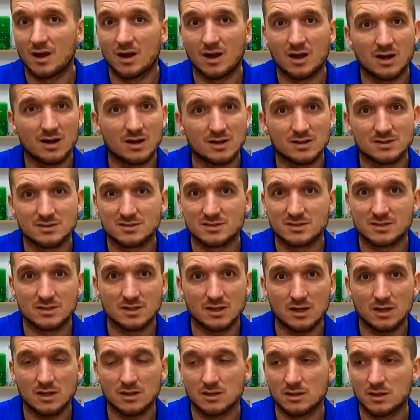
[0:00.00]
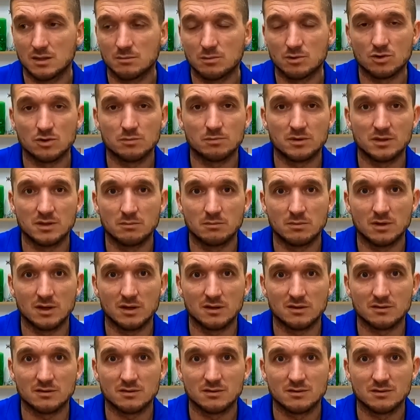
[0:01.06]
А цена наоборот
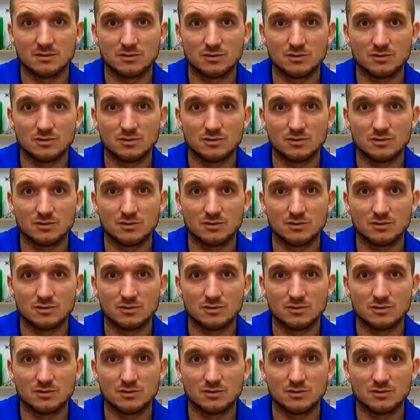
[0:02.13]
поднимается.